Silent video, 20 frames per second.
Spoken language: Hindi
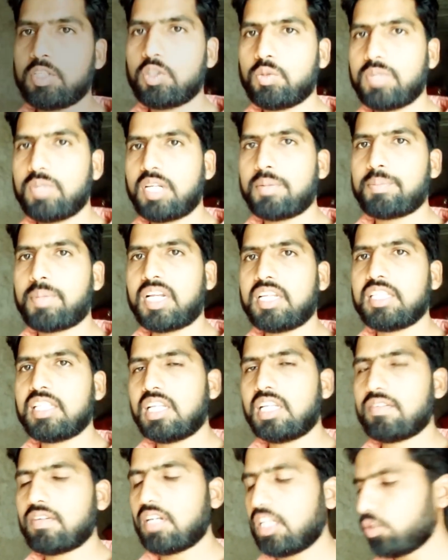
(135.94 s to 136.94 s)
पे जो मेरे पानी
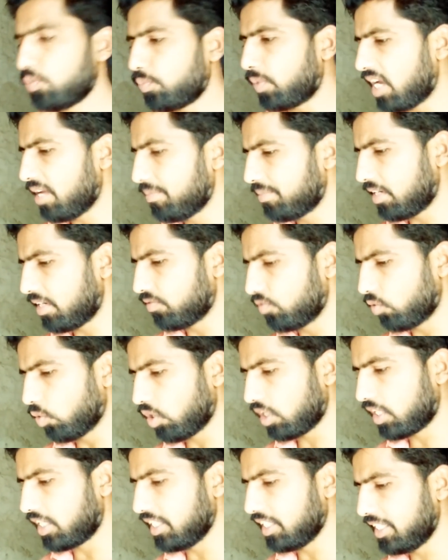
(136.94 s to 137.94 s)
देने वाली जो पाइप है वो
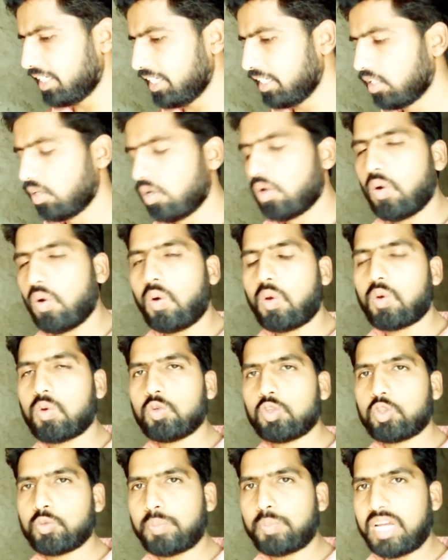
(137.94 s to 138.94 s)
रखी थी और
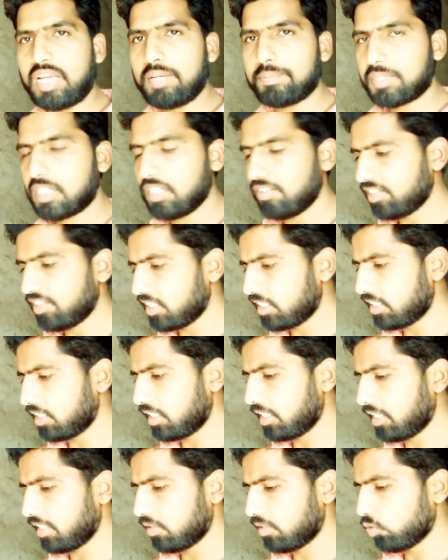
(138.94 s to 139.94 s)
उस पाइप की वजह
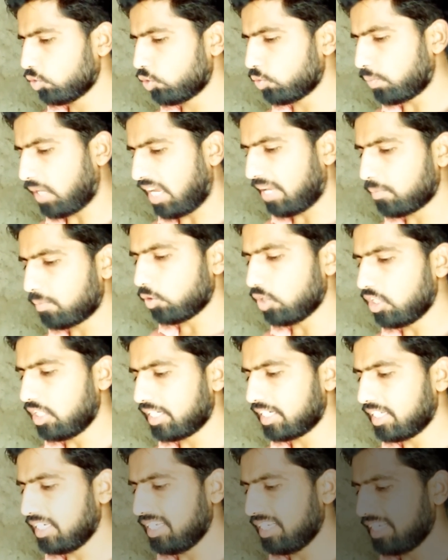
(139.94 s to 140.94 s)
से उस पाइप को
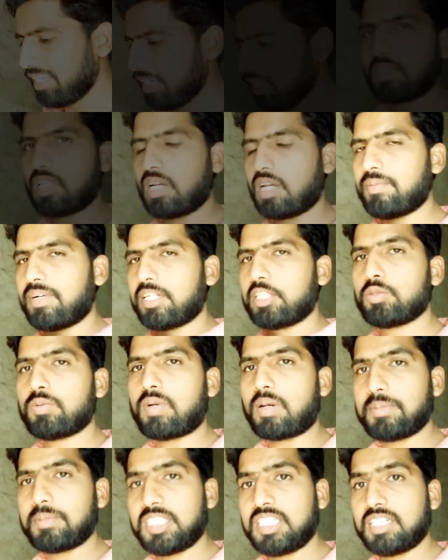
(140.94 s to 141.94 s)
लेने के लिए हमारी जो
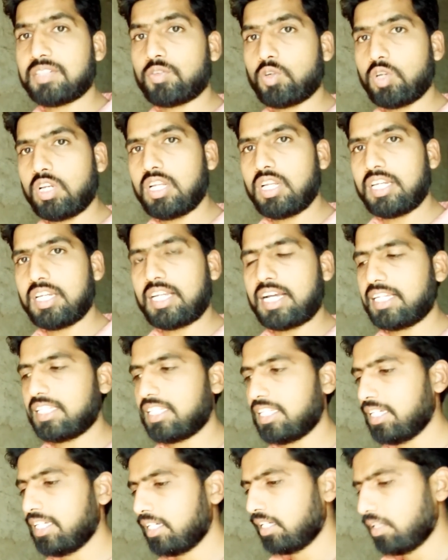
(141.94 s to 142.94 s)
भाभी जी है वो लेने आई
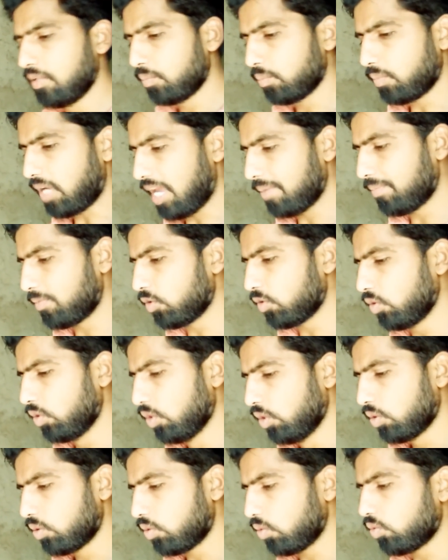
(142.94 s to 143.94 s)
थी पाइप को
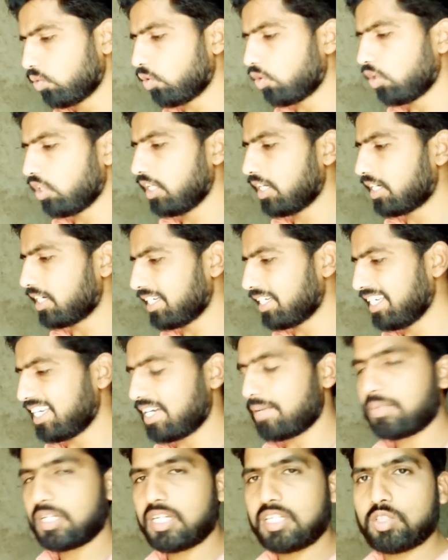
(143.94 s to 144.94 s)
तो उन्होंने देखा कि
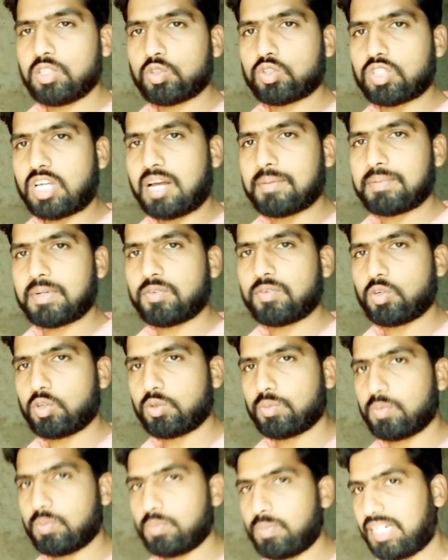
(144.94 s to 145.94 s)
यहाँ पे जो सांप है वो
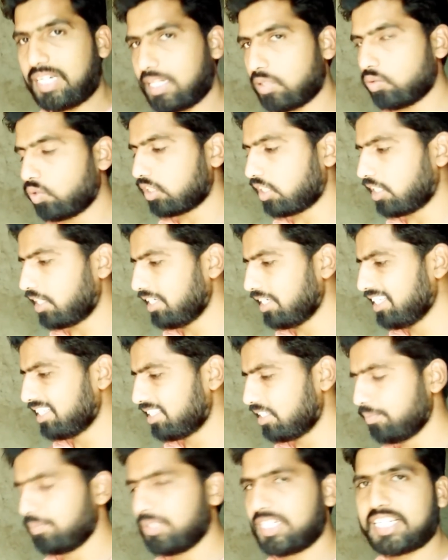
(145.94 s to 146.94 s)
बैठा हुआ था
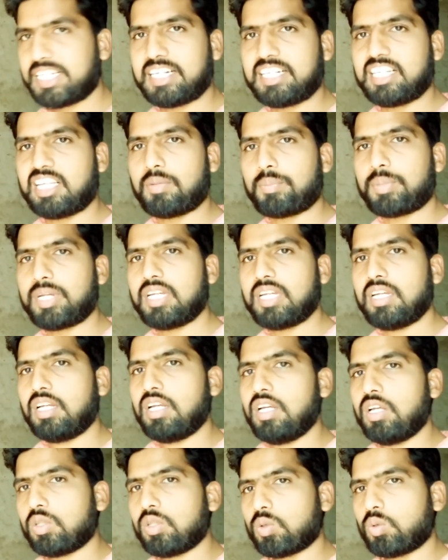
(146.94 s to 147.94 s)
इस मिट्टी के ढेर पे
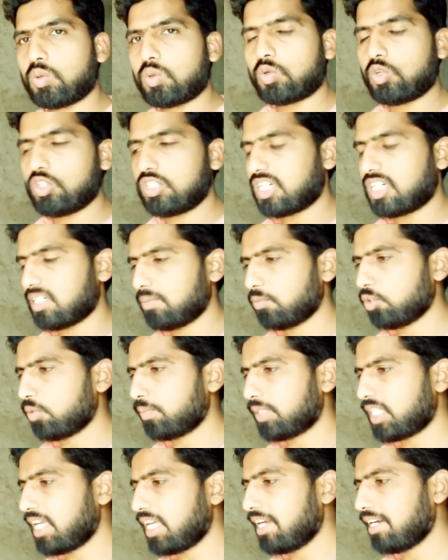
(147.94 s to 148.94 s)
तो उन्होंने जाके मुझे
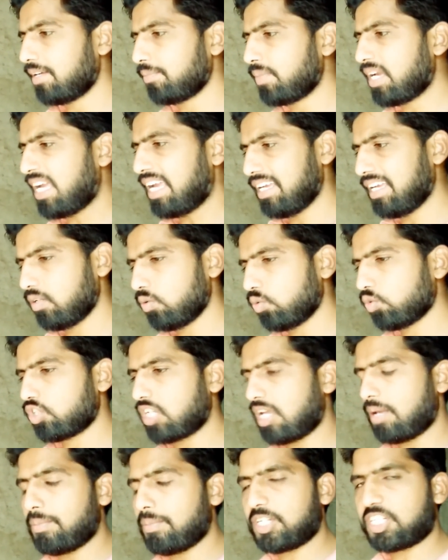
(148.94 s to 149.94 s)
बताया मैं उस
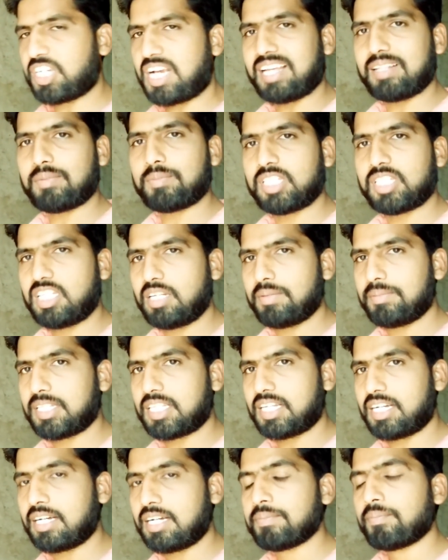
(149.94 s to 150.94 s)
टाइम पे शायद मंदिर में
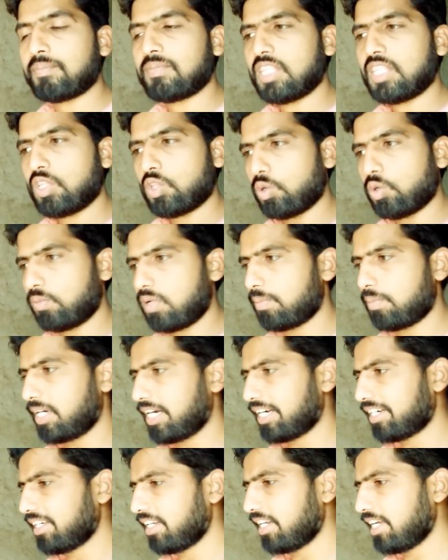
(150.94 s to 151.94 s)
था तो मैं
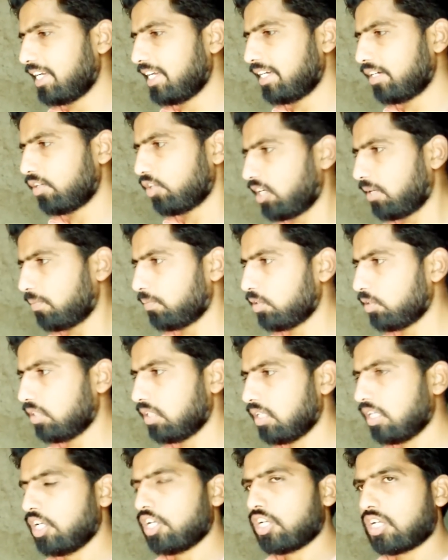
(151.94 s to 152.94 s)
भाग कर आया और हम
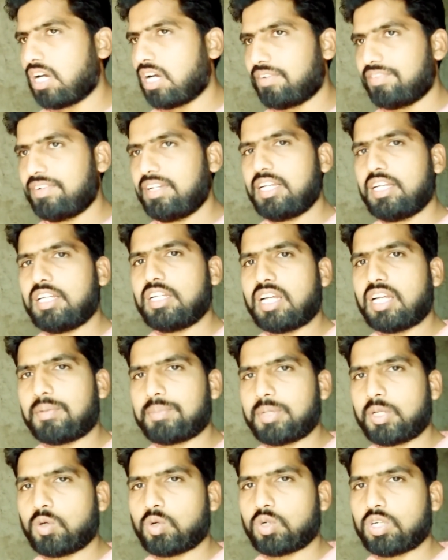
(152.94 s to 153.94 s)
काफी यहाँ
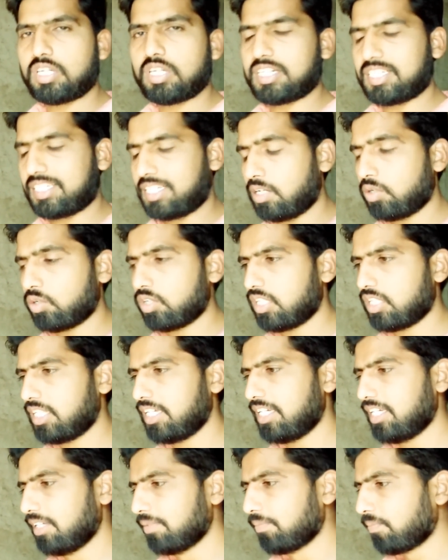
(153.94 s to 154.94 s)
पे लोग इकट्ठा हो गए
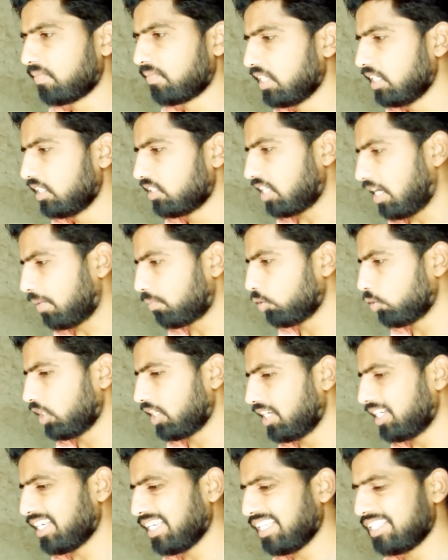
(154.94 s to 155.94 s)
थे सांप को
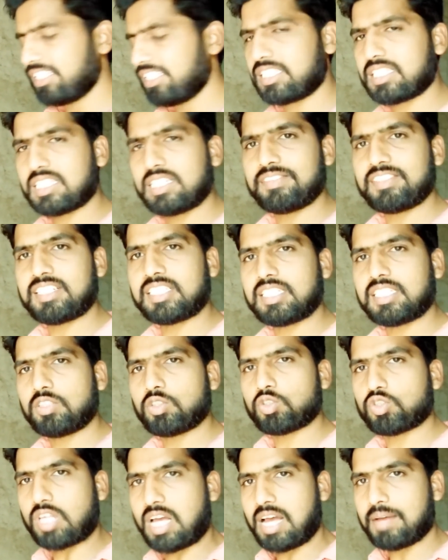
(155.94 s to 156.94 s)
देखने के लिए जिसकी वजह से
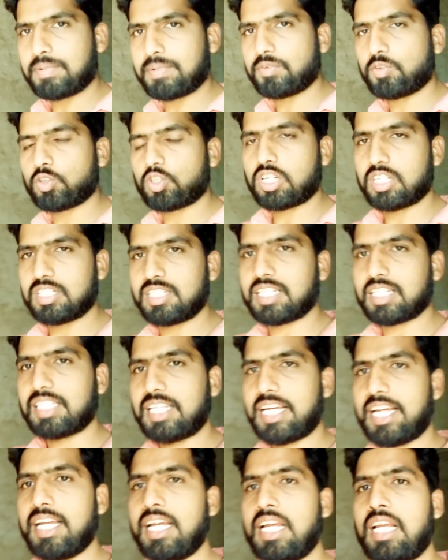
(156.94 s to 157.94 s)
जो सांप है वो डर
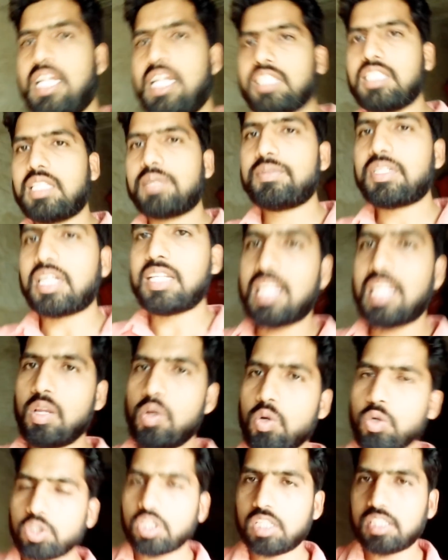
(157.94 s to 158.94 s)
जाता है जब ज्यादा
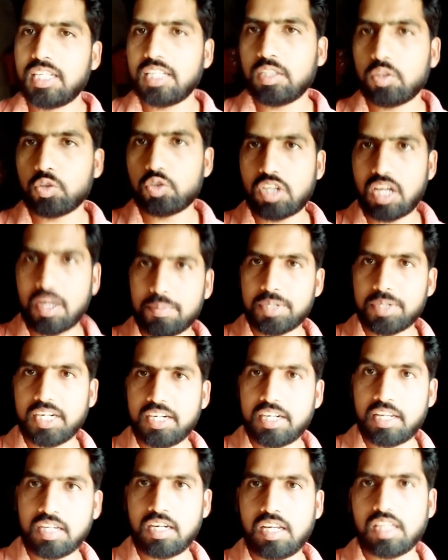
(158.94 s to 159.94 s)
लोग हो जाते हैं तो सांप क्या
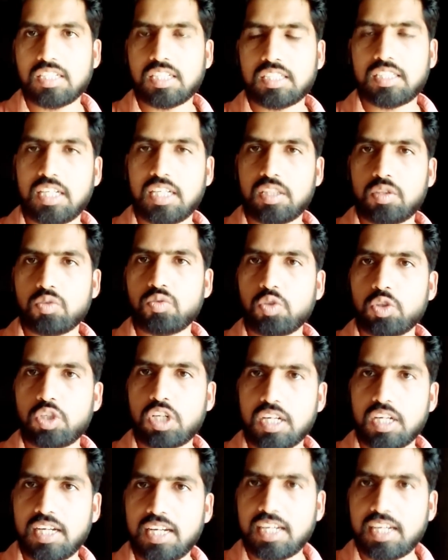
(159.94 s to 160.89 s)
डरने लग जाता है तो वो डर